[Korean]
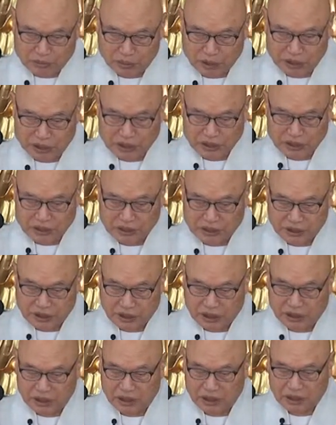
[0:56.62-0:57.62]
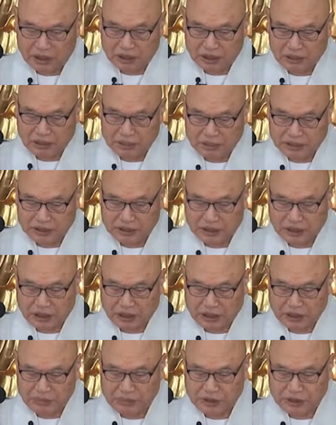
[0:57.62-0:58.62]
멀리 떠나
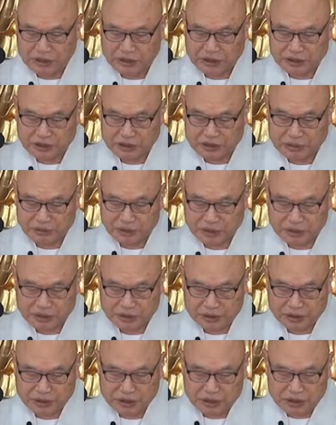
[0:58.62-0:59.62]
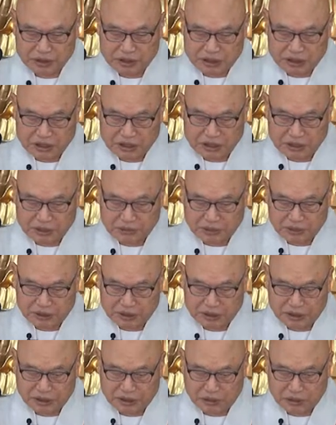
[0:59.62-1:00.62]
평탄함을 얻으며
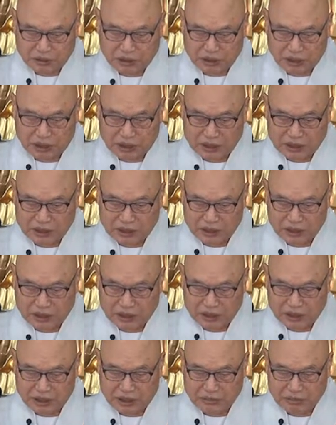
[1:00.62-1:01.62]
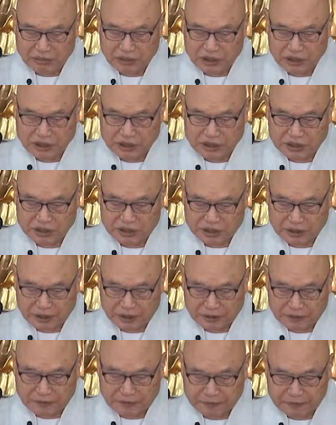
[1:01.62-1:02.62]
신심은 온갖 장에 멀리
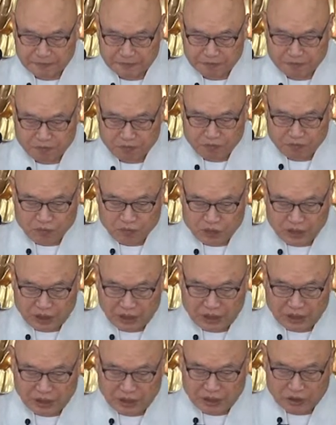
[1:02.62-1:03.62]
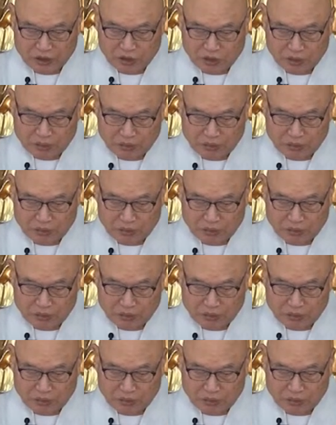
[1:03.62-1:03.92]
떠나고 가장